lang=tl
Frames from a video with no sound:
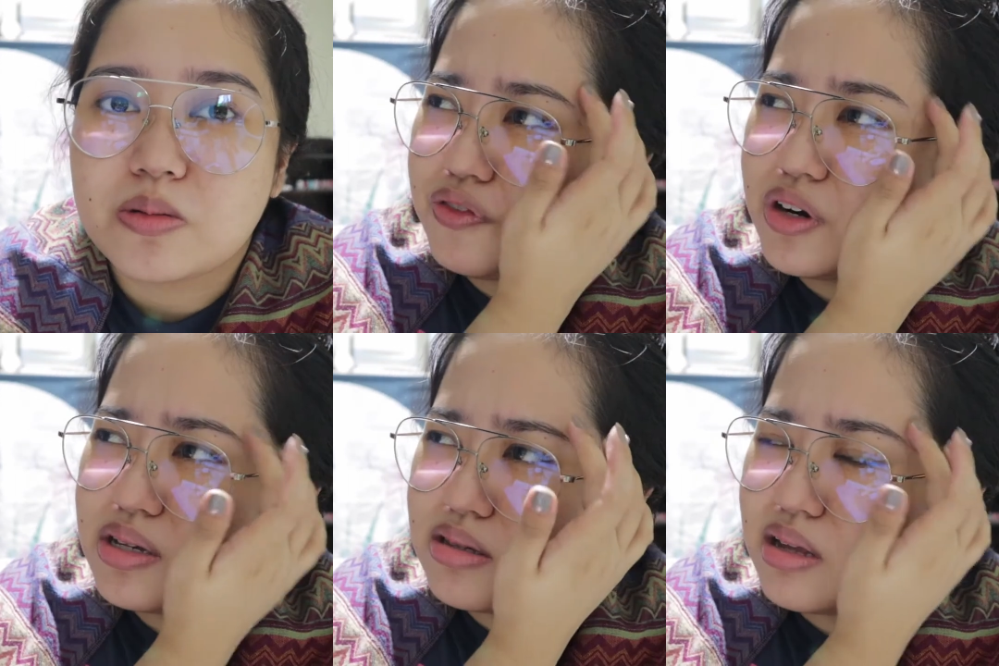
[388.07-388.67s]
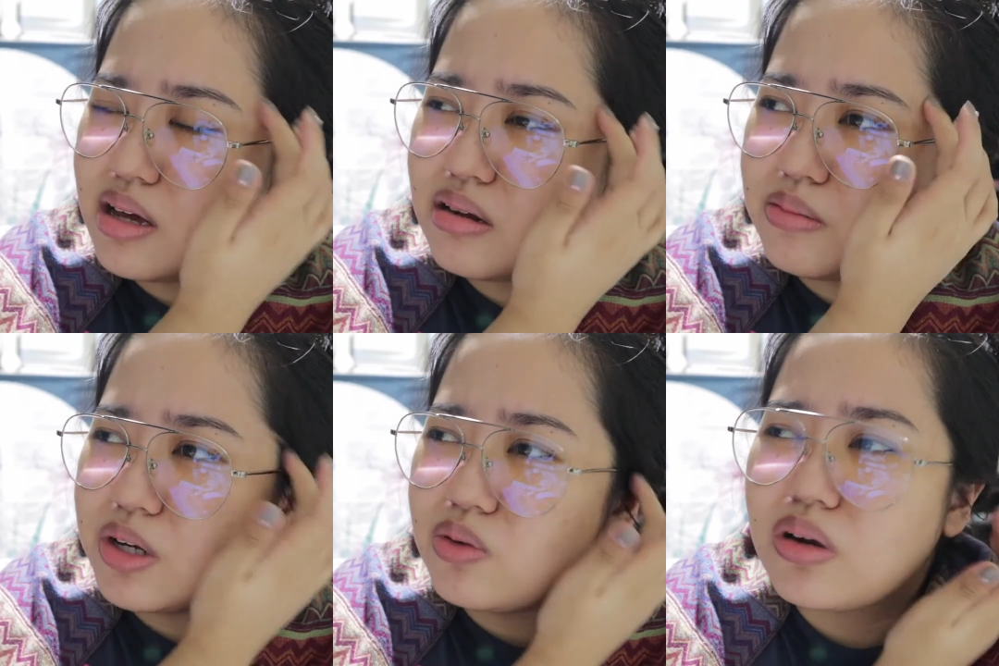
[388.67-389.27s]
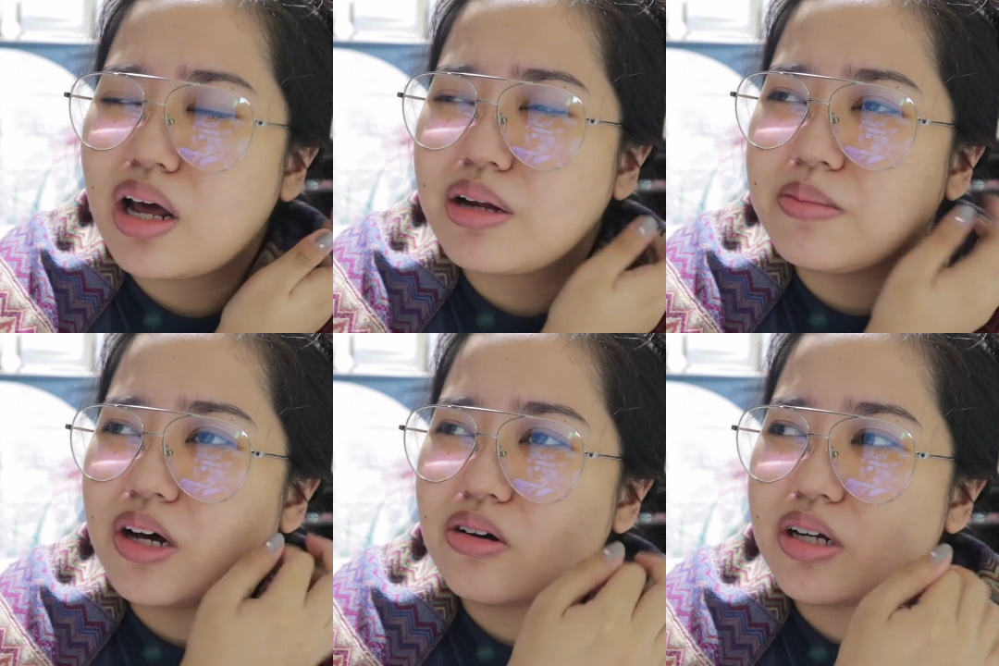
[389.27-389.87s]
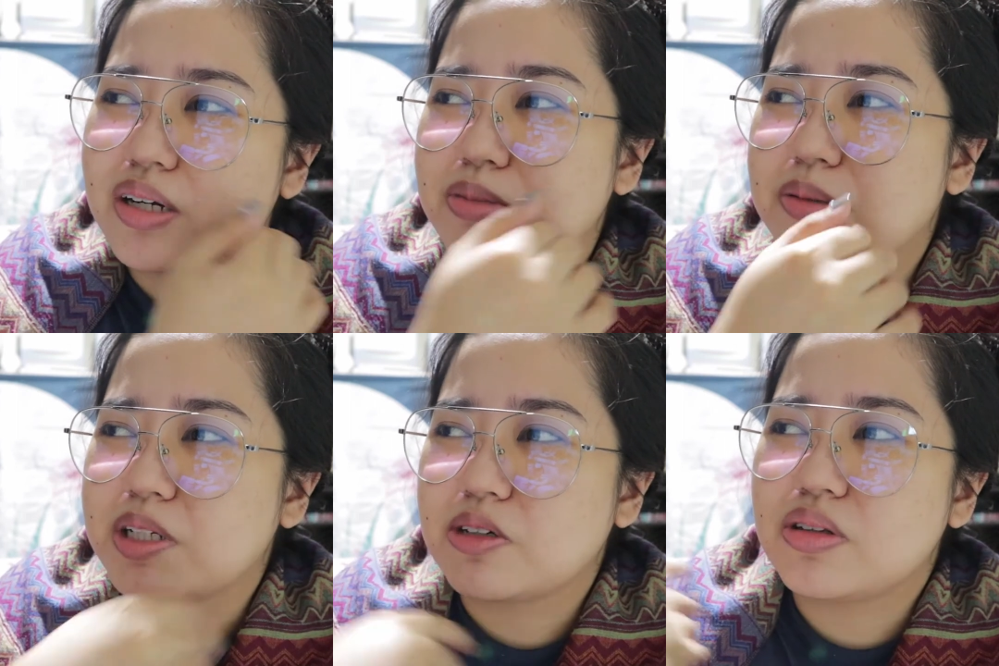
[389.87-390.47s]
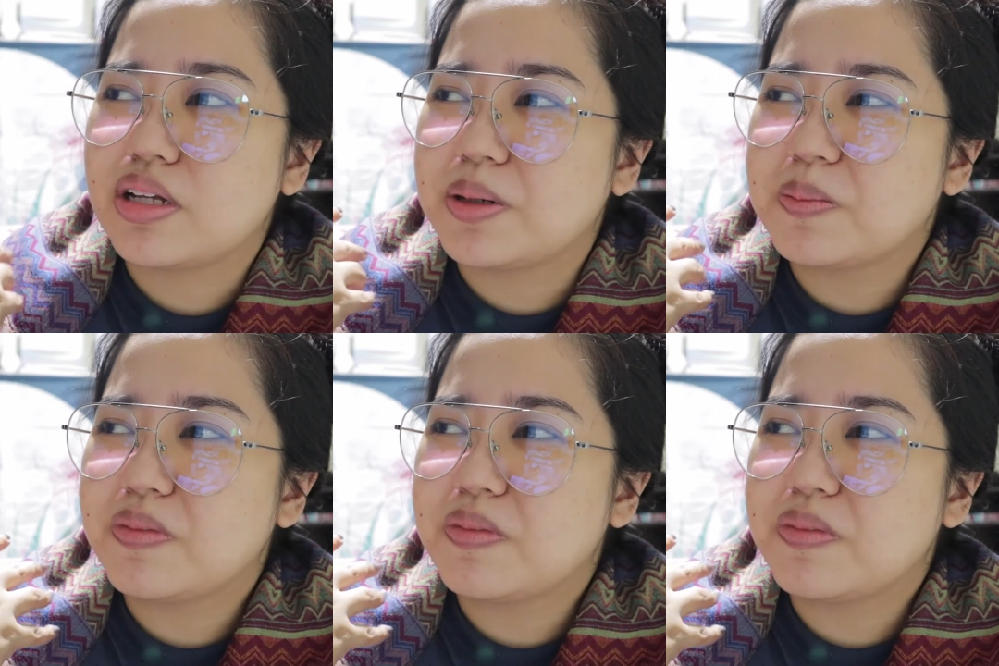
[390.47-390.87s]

First day naman, wala naman ako naramdaman, kundi,